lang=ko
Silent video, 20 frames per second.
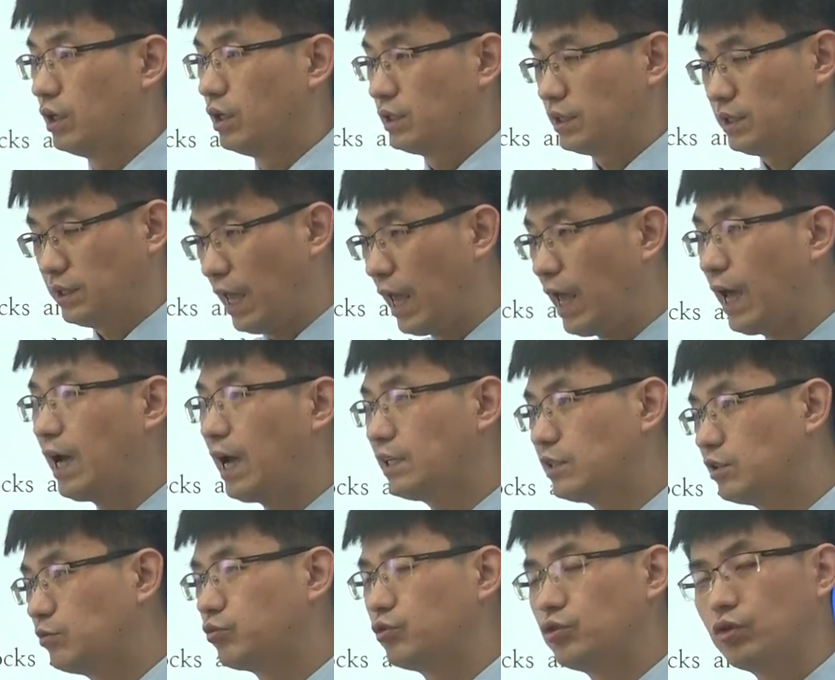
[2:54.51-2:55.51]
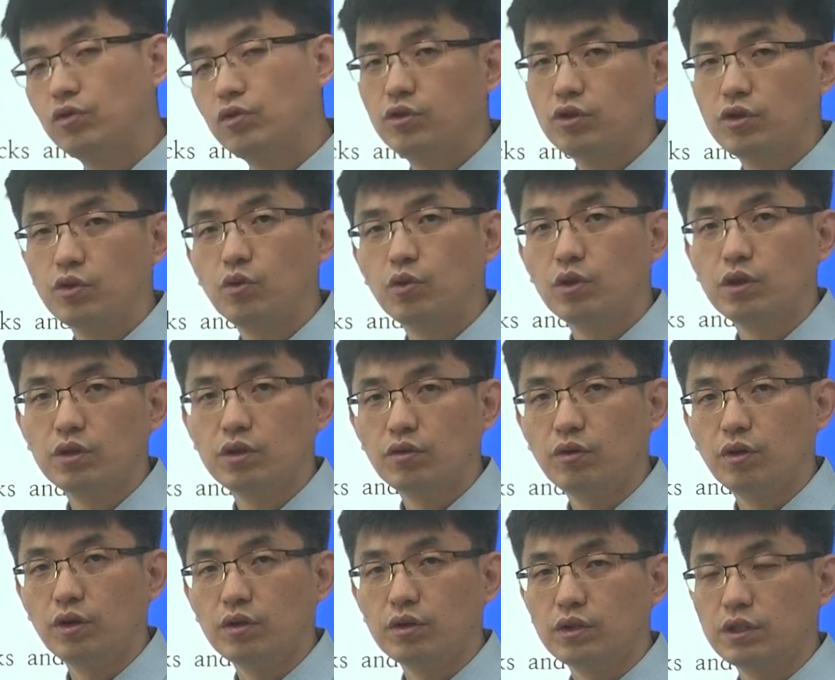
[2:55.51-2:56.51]
세 가지 물건들이 꼭 있는
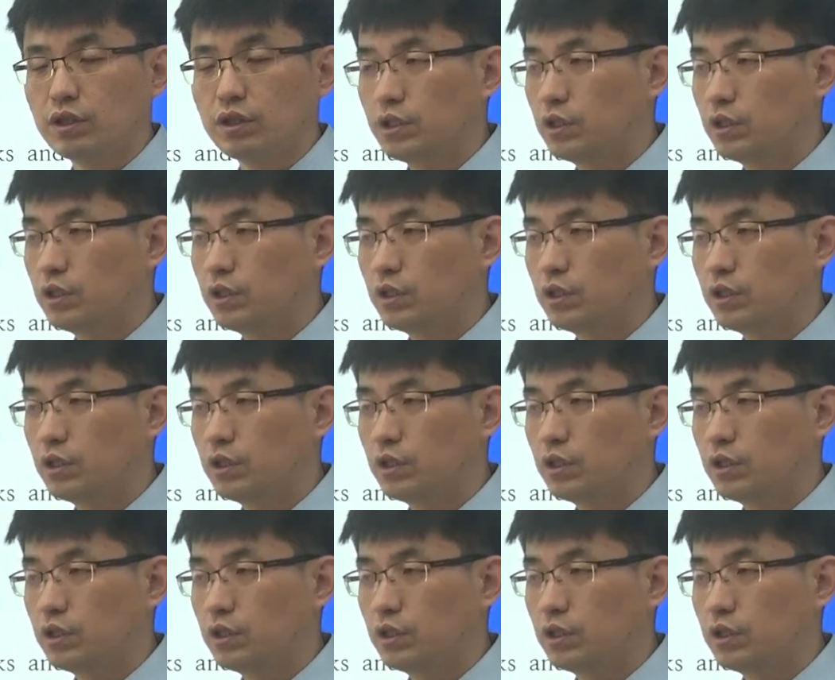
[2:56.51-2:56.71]
거예요.